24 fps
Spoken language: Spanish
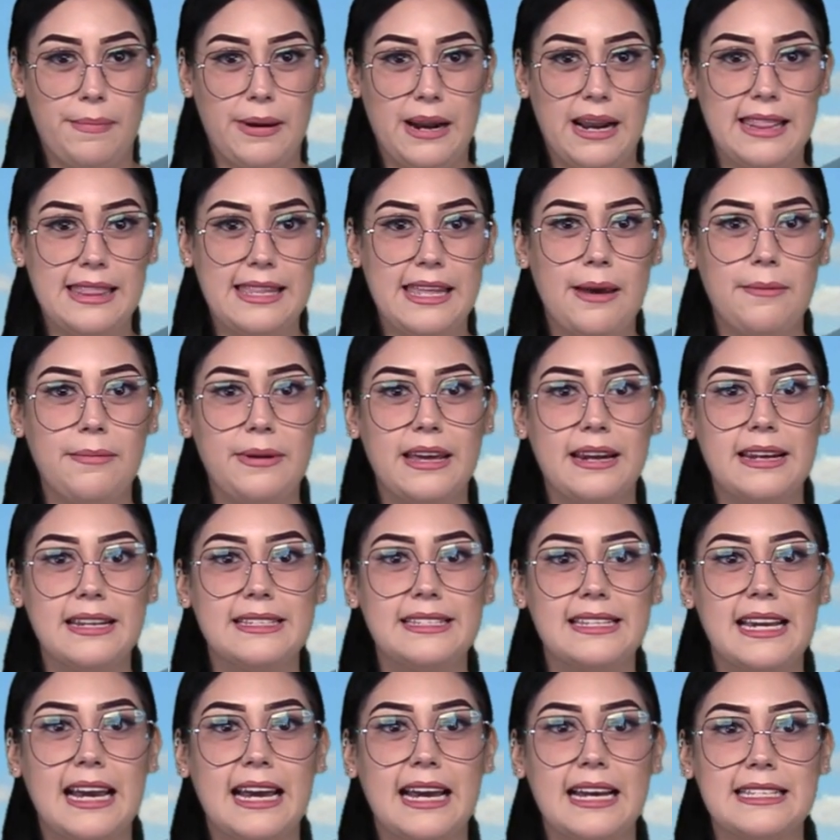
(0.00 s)
Para el día
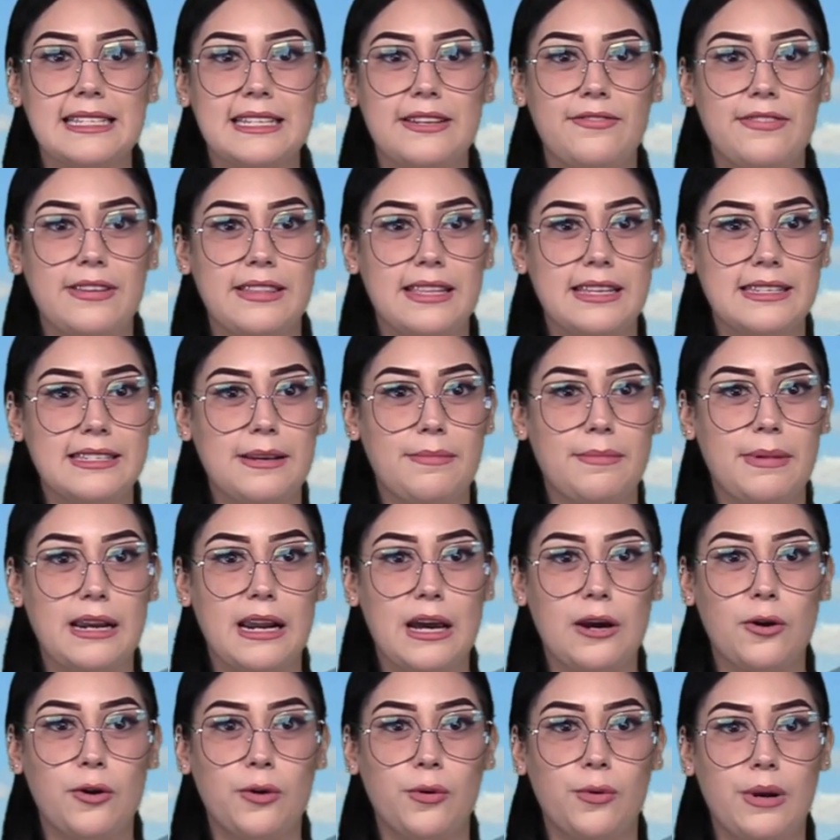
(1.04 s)
viernes ya casi fin de
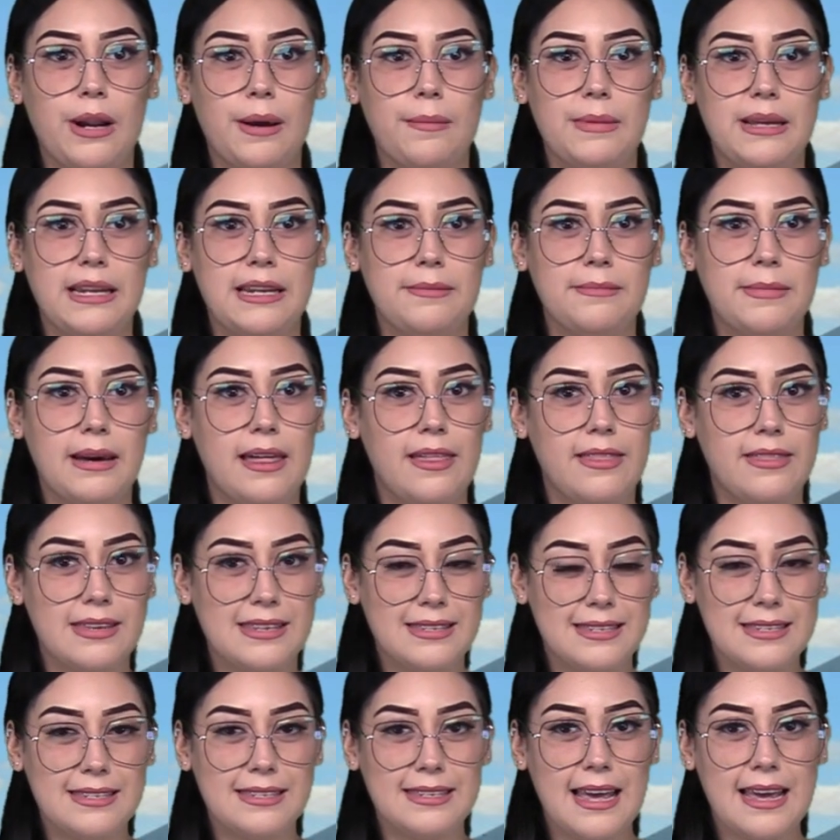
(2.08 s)
semana con una mínima de
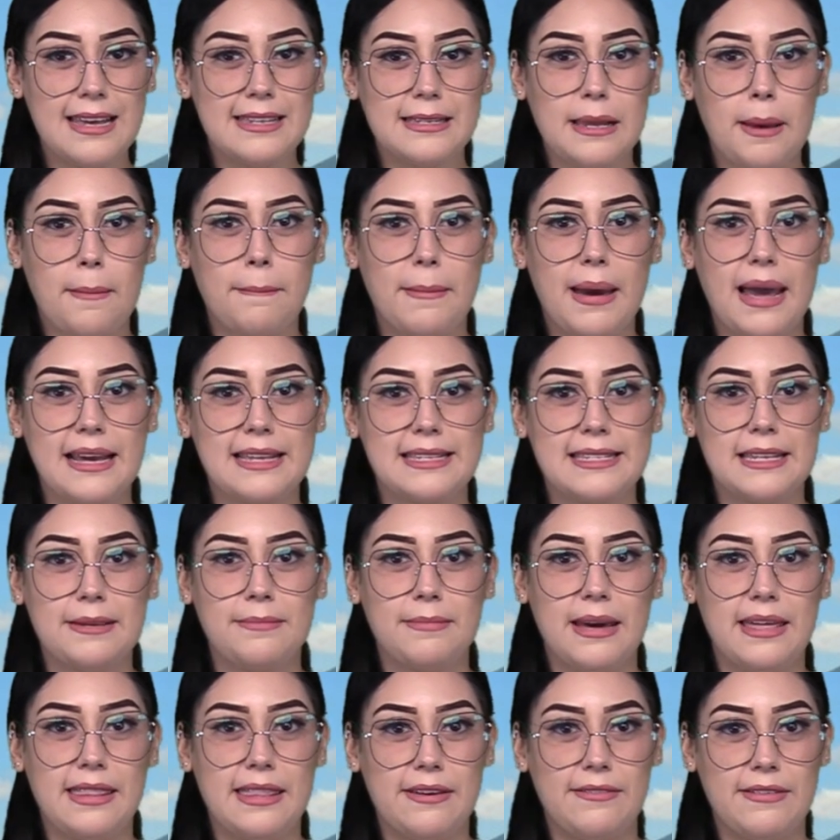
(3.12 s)
16,
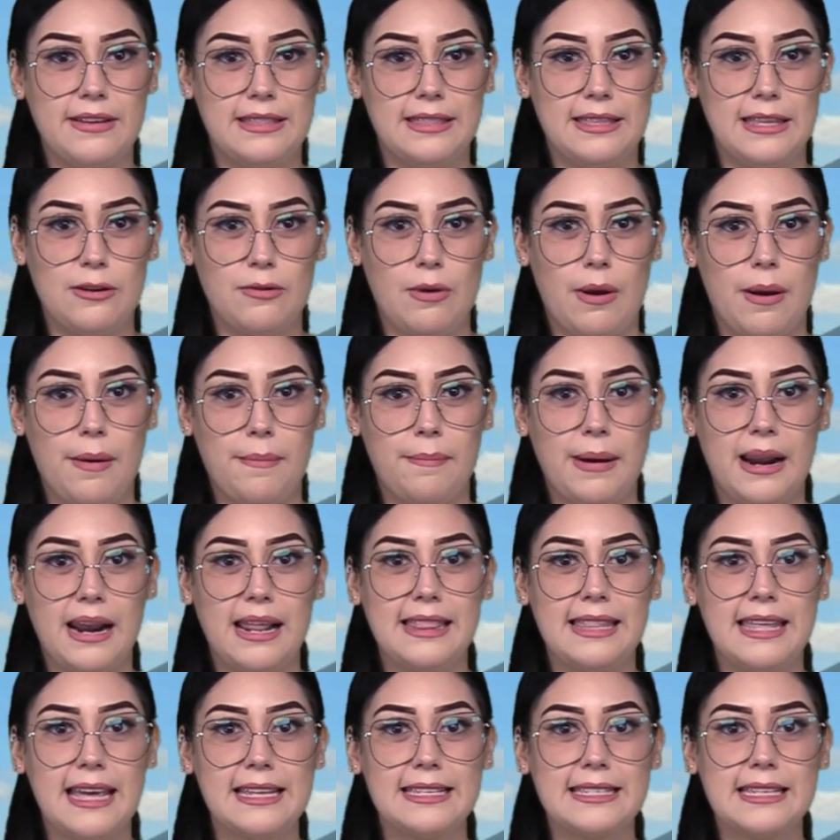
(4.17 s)
máxima de 29.
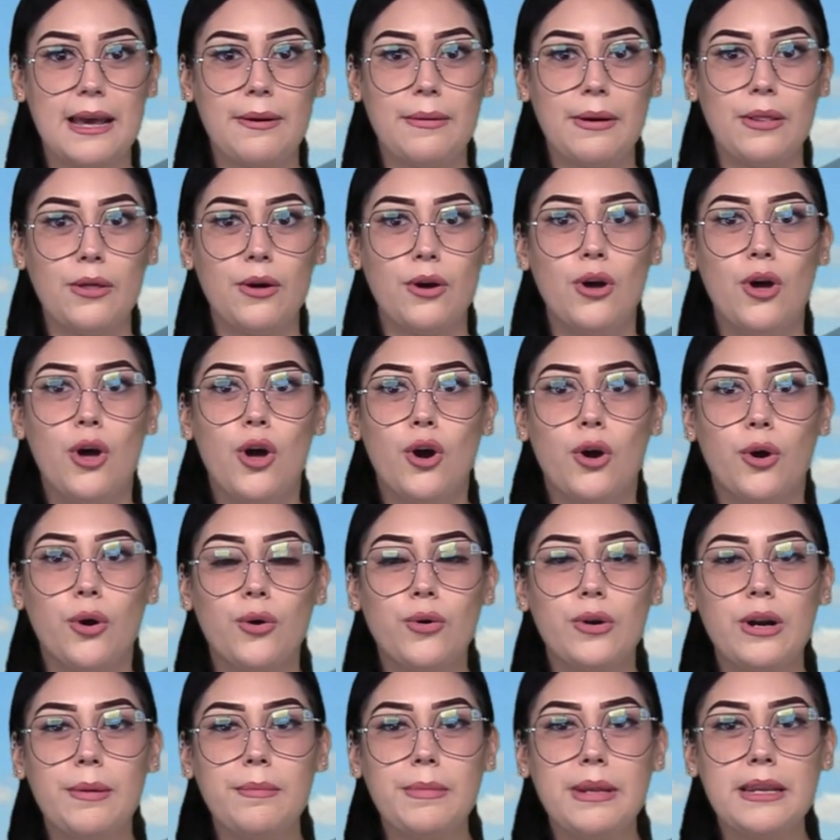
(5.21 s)
Para el día sábado
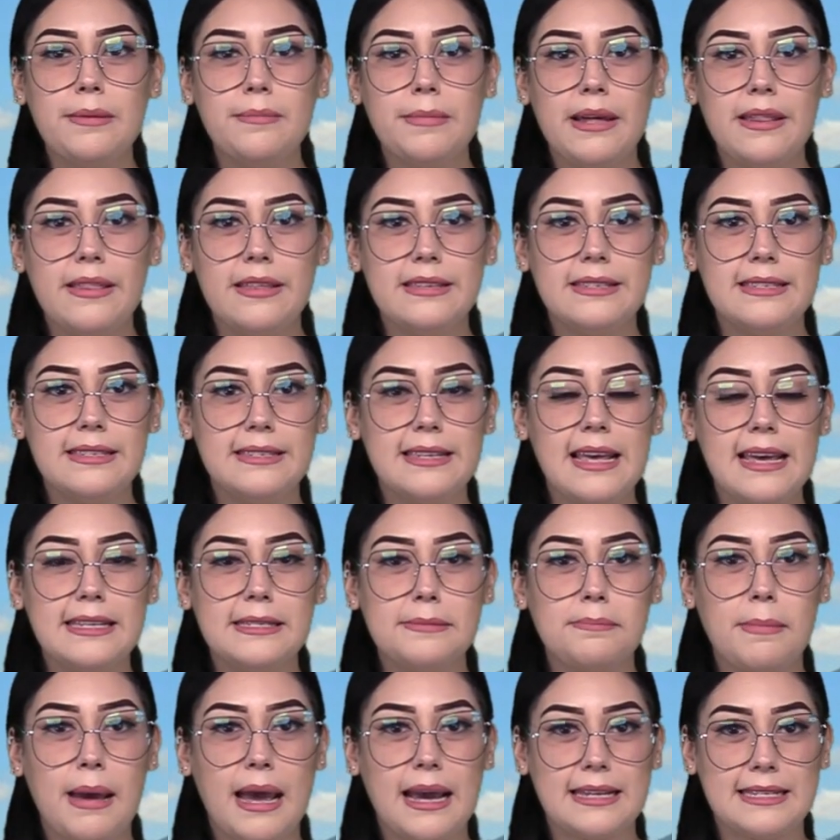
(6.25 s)
con una mínima de
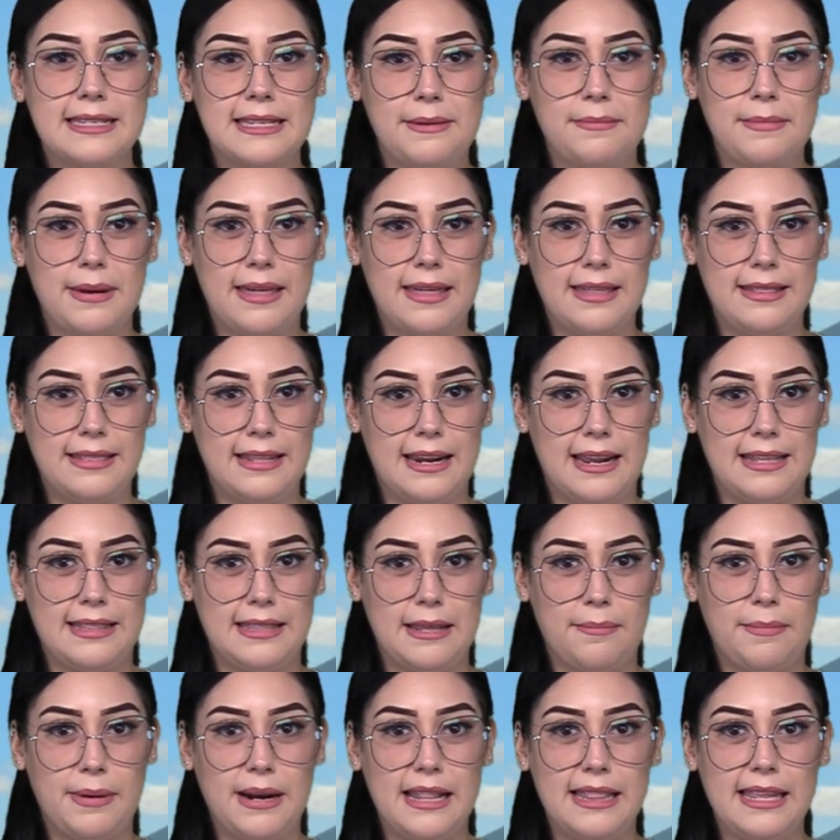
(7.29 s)
16, máxima de
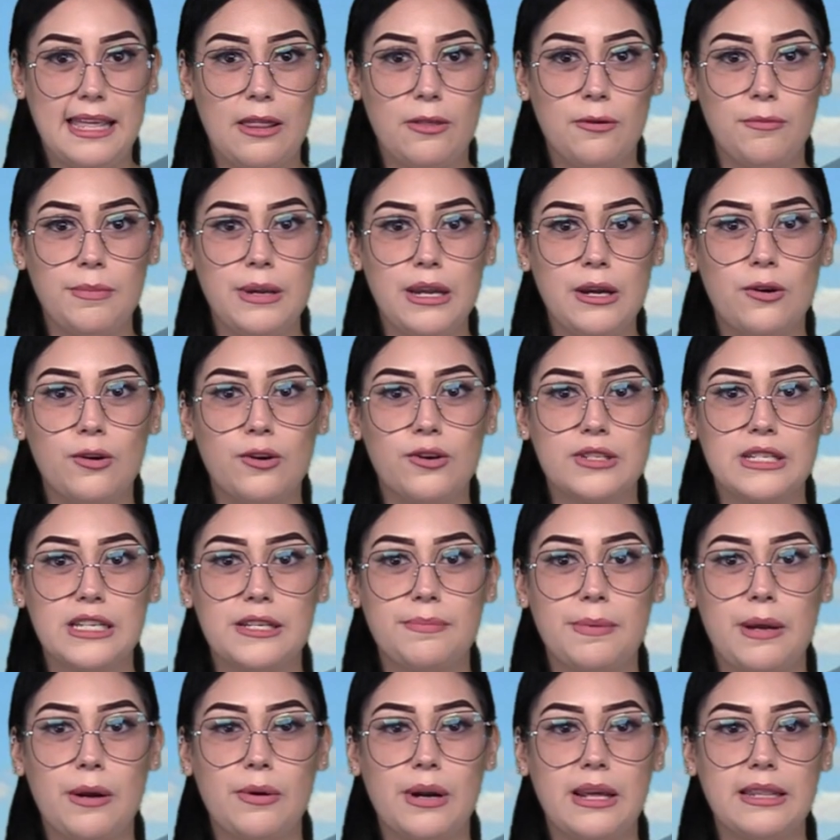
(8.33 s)
30. Para el día domingo nos
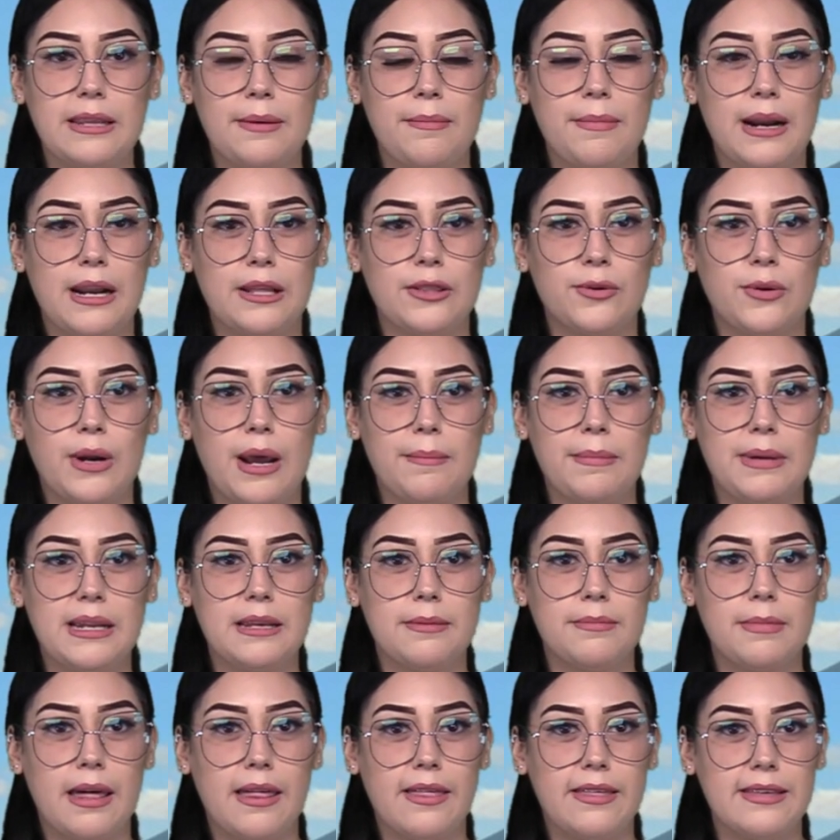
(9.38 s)
espera una temperatura
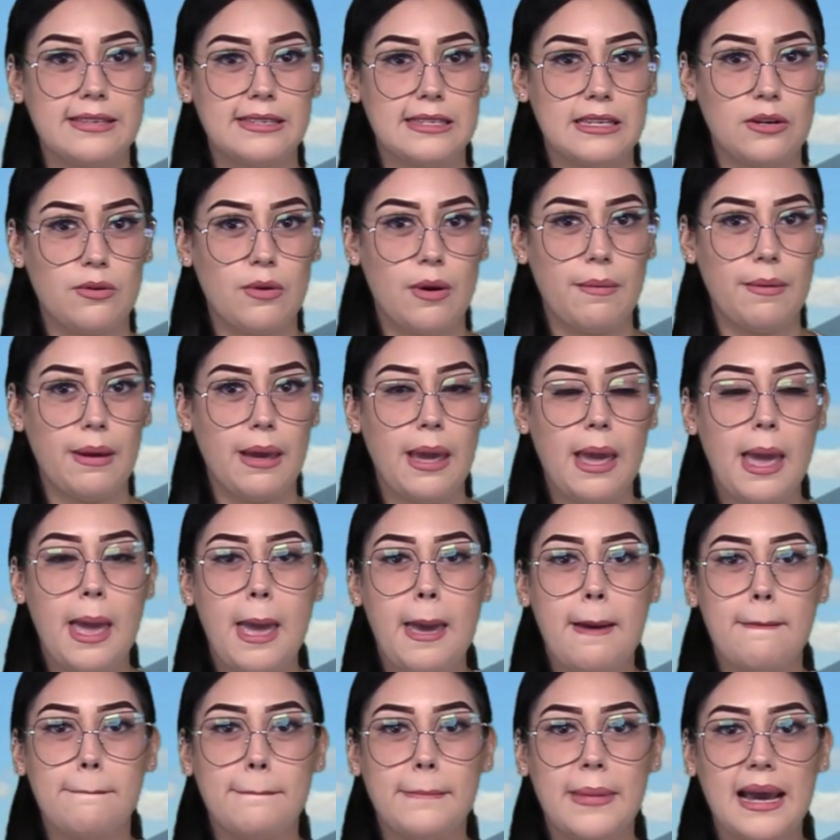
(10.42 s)
mínima de 19,
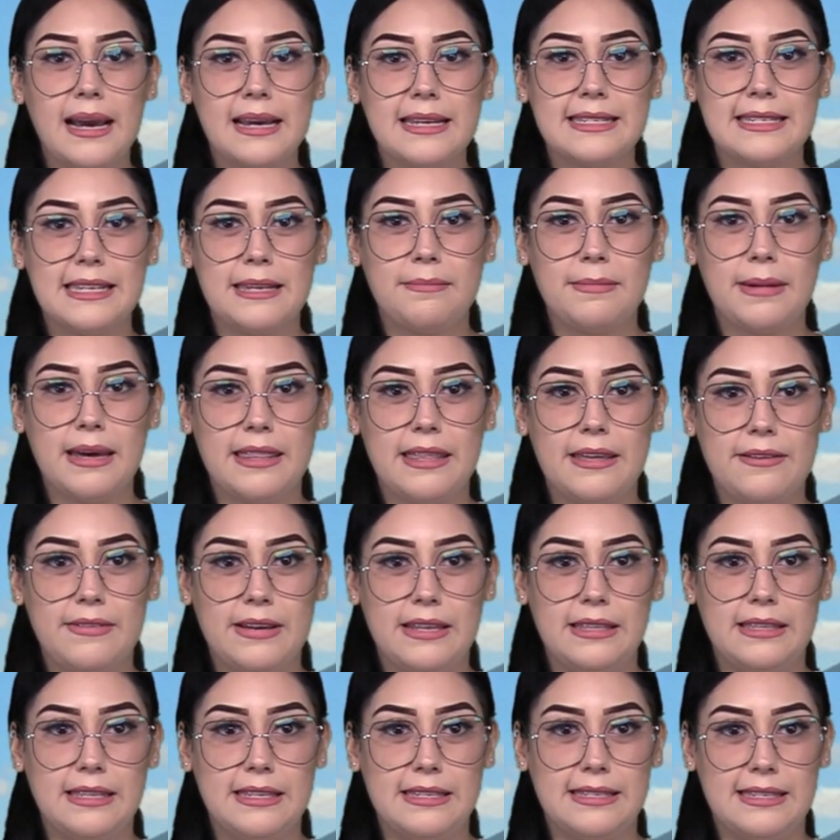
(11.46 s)
máxima de
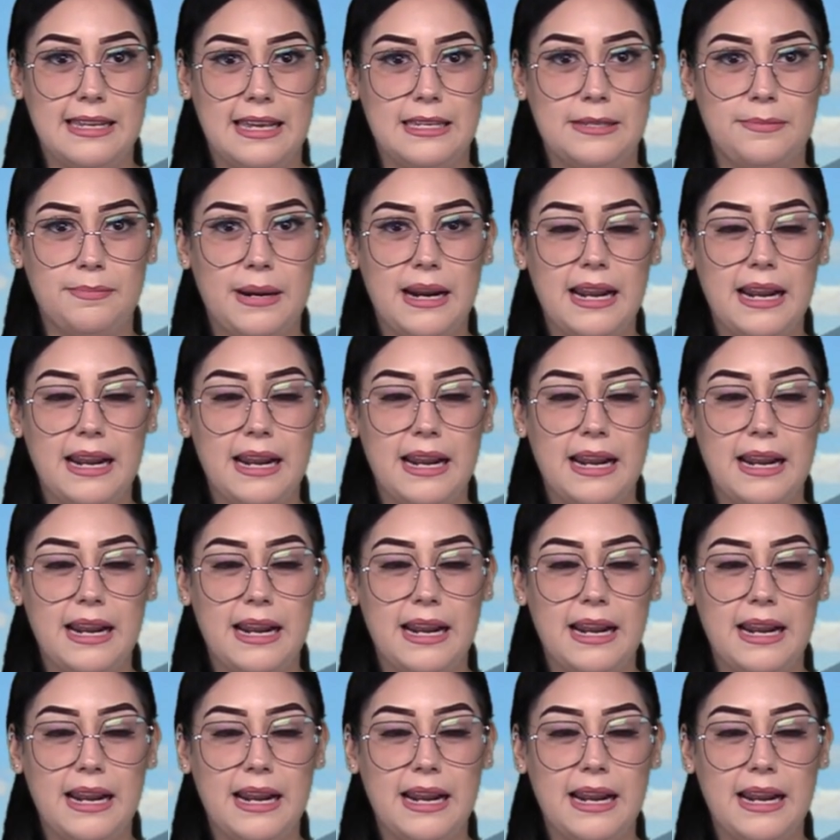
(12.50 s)
26.